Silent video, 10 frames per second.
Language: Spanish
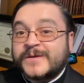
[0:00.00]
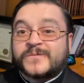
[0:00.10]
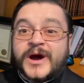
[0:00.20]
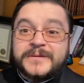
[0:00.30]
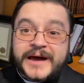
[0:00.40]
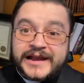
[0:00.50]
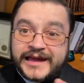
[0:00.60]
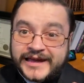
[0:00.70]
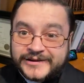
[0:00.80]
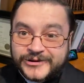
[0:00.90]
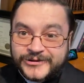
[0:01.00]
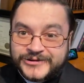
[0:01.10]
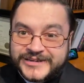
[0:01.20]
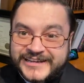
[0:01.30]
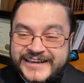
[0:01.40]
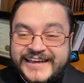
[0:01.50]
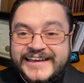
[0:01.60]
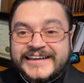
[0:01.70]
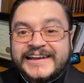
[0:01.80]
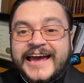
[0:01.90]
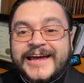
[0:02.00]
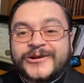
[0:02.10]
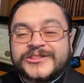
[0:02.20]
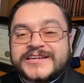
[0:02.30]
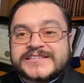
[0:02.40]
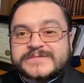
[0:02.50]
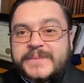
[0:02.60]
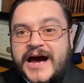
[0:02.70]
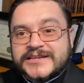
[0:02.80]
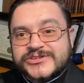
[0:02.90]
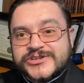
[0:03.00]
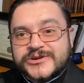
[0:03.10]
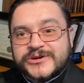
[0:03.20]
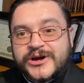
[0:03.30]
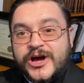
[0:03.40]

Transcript: Vuelve a leerlo y léelo despacio,